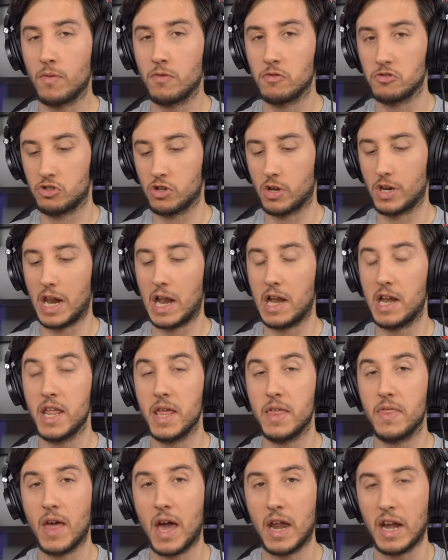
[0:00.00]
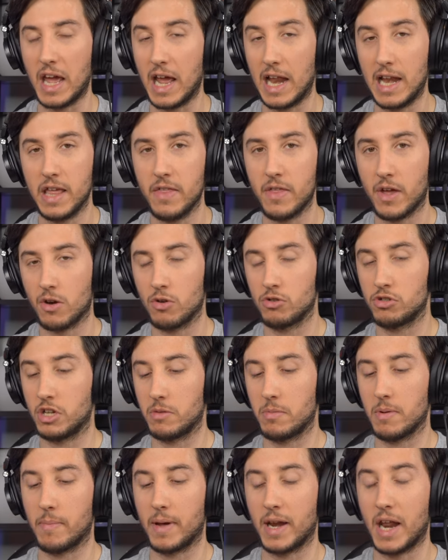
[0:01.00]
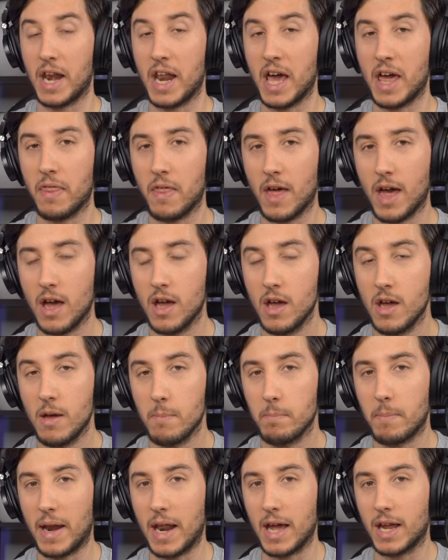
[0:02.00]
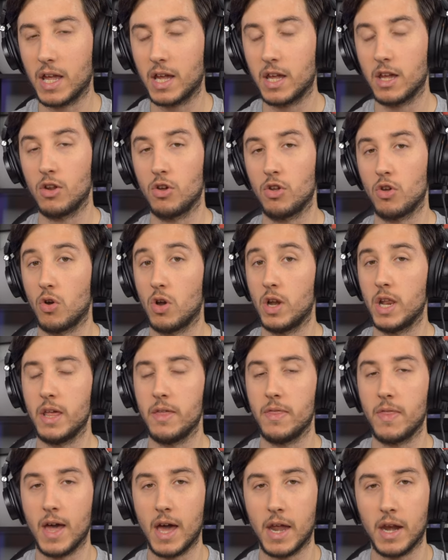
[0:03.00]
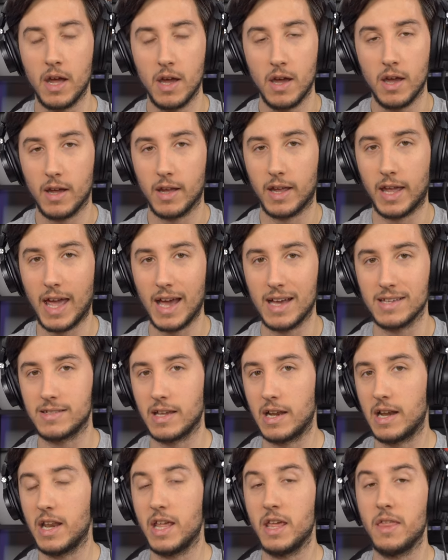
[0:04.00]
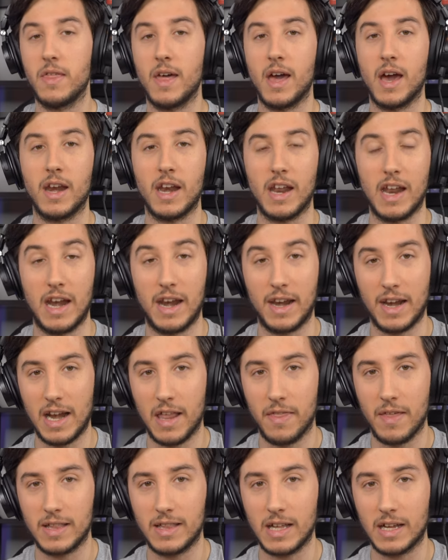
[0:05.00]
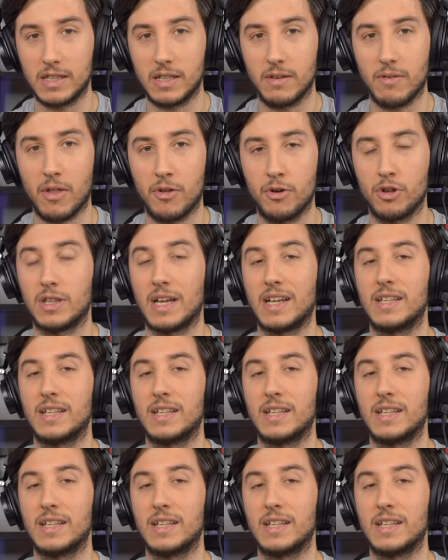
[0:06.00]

funciona el líder, el líder no sirve para nada, para qué quiero yo el líder, qué hace el LiDAR? en realidad está activado o no está